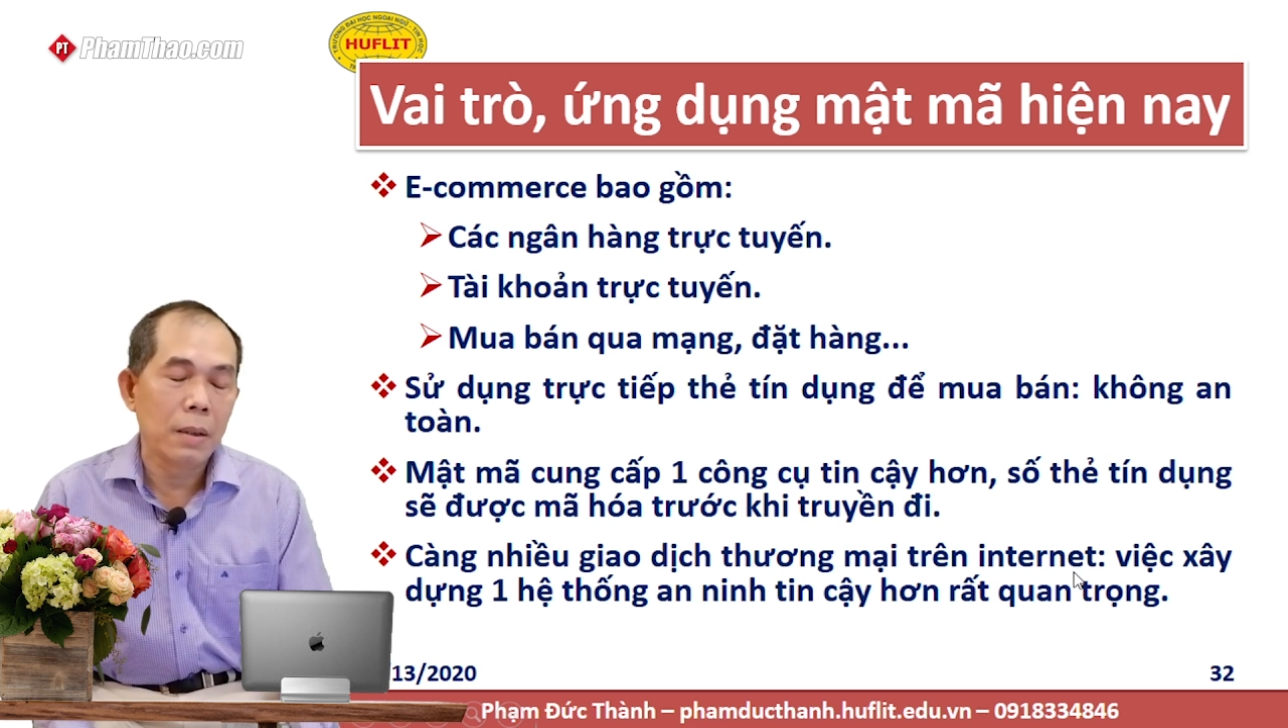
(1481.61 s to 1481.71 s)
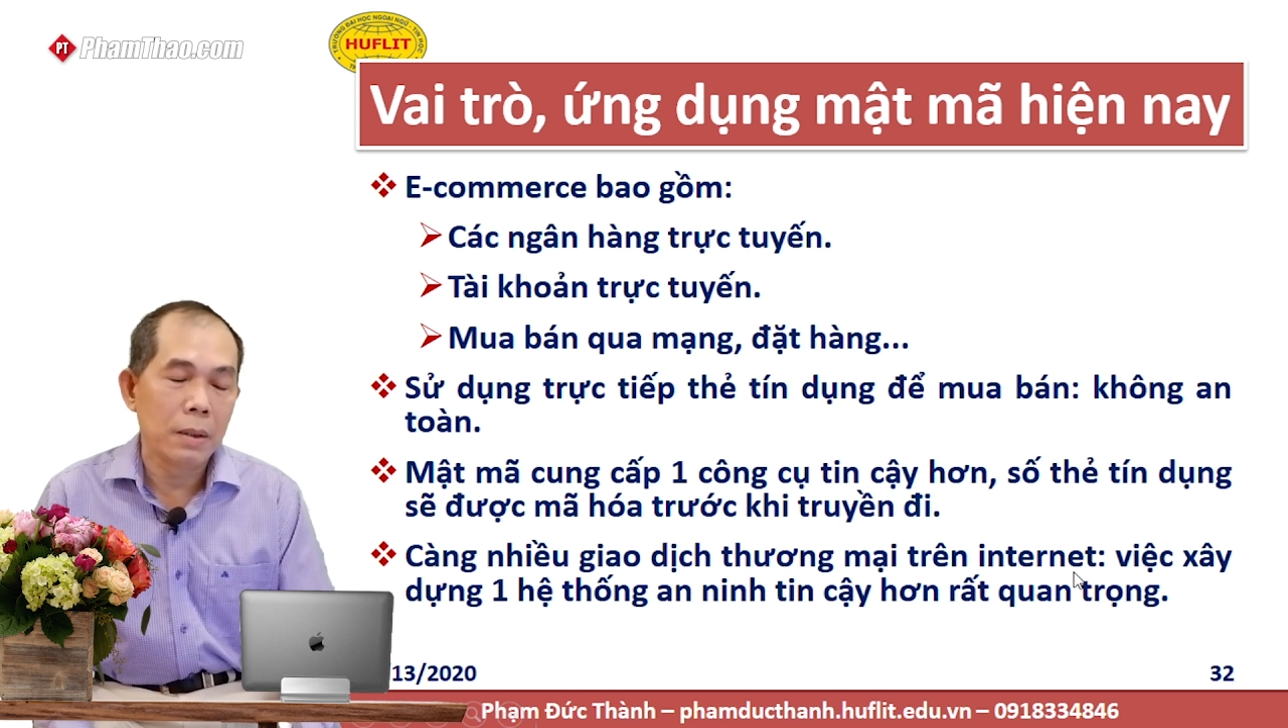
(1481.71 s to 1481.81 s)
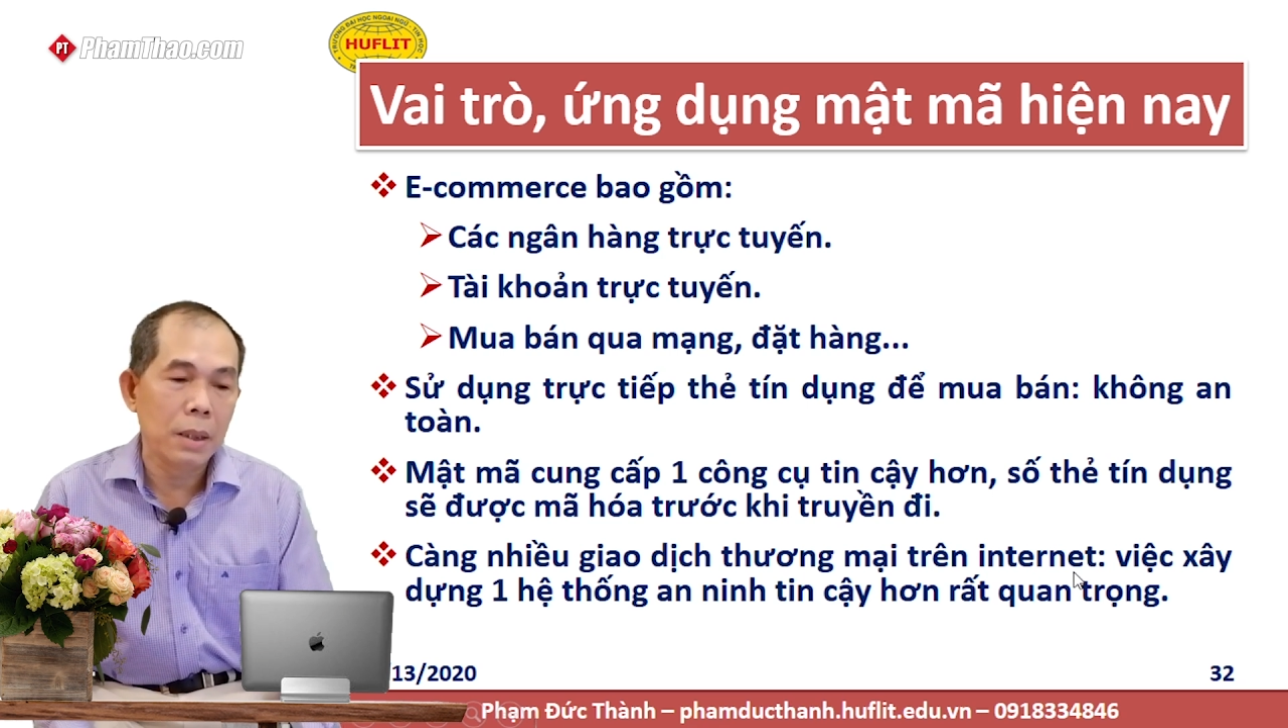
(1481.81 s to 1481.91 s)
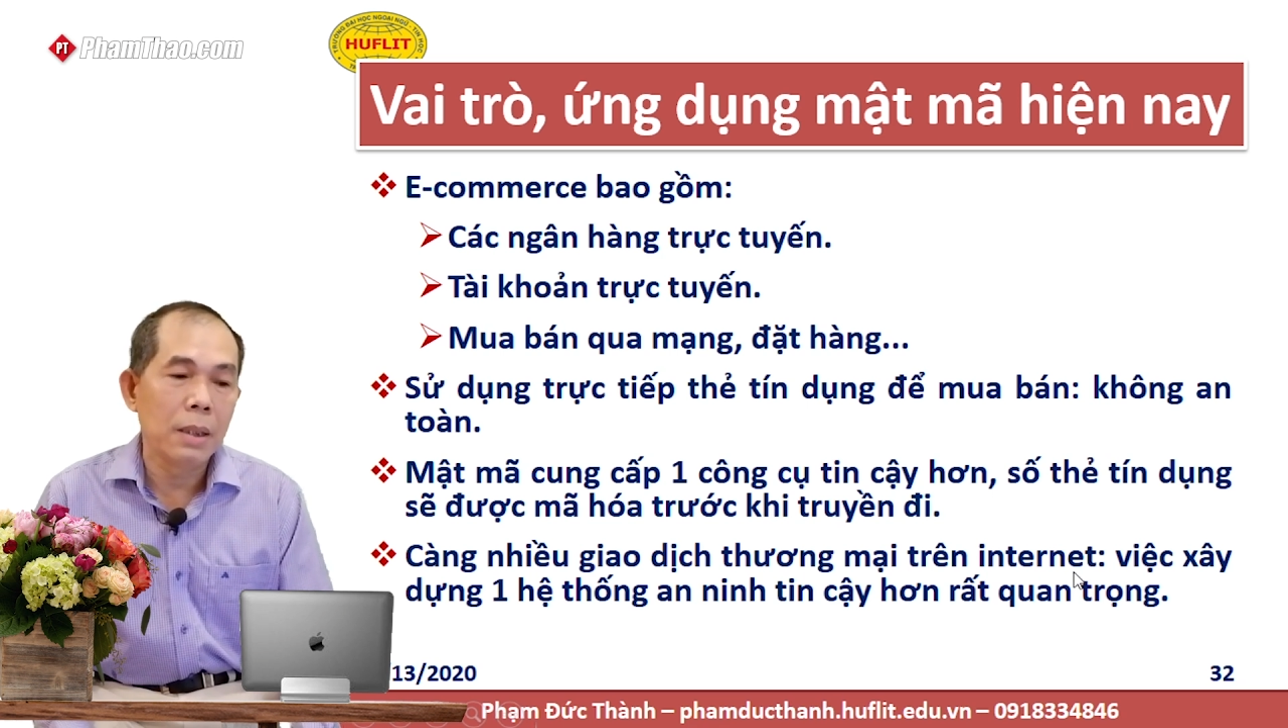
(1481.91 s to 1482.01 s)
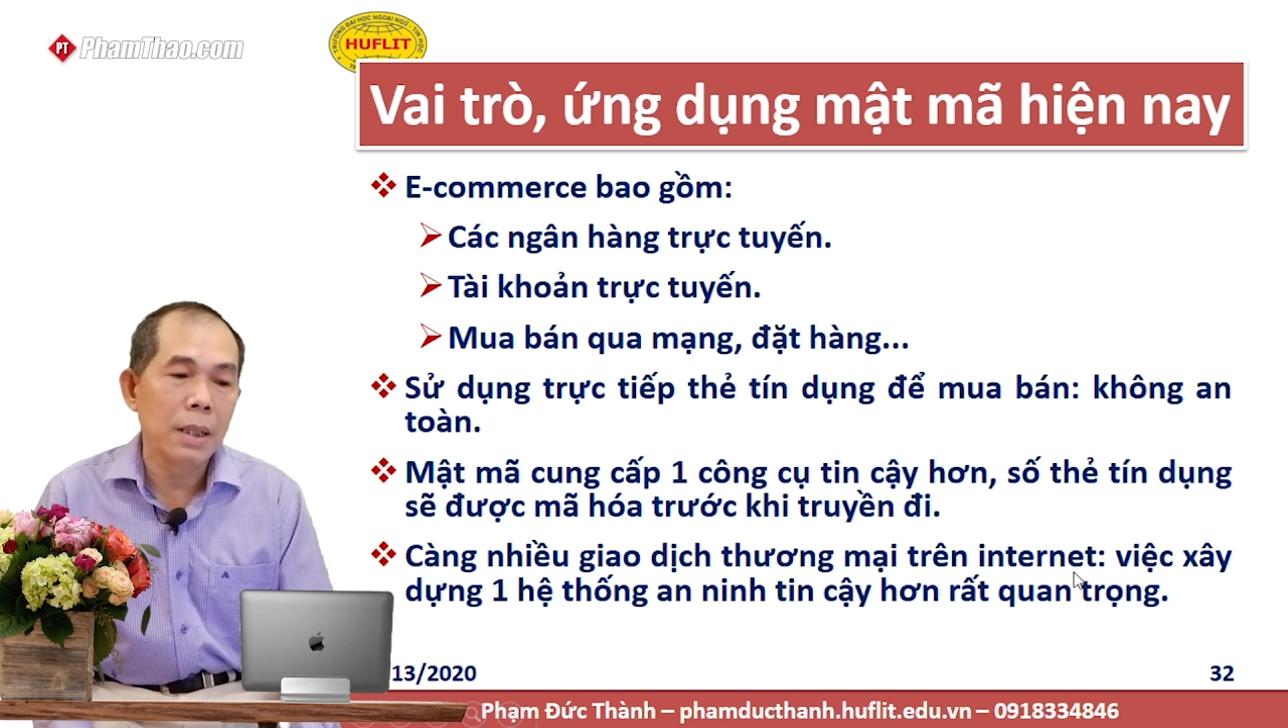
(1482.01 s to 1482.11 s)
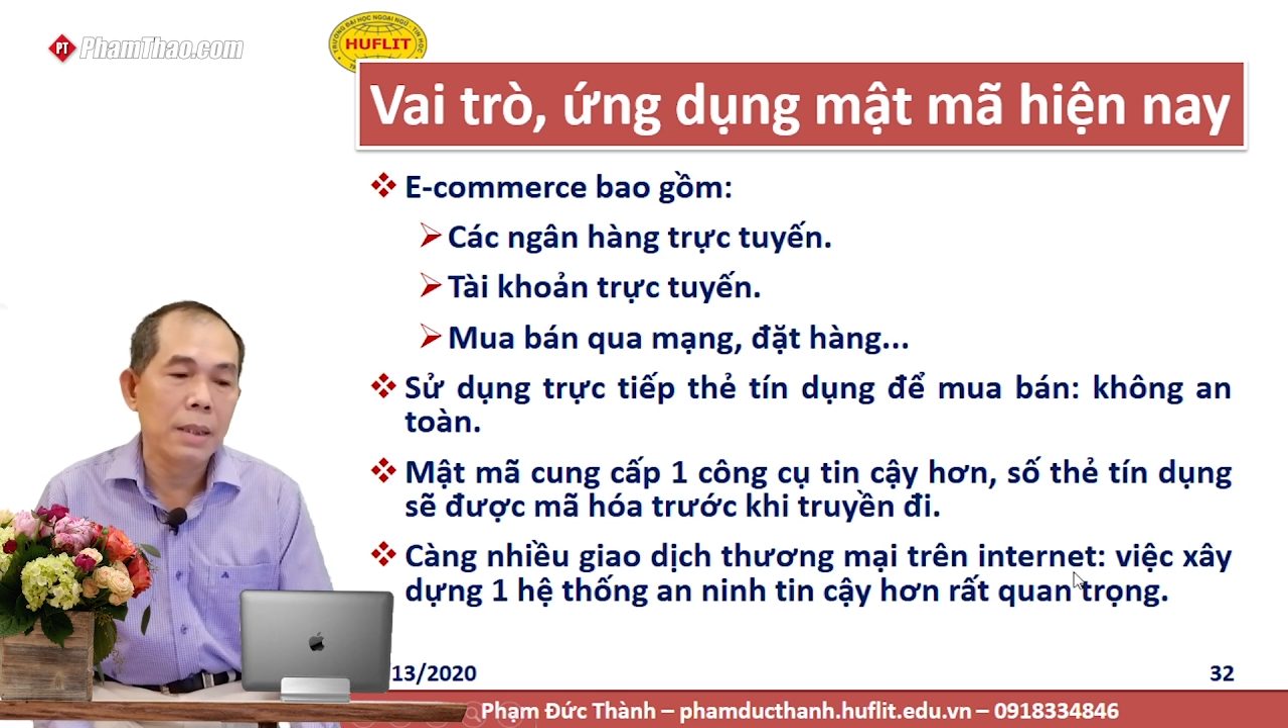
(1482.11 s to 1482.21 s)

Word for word: có chừng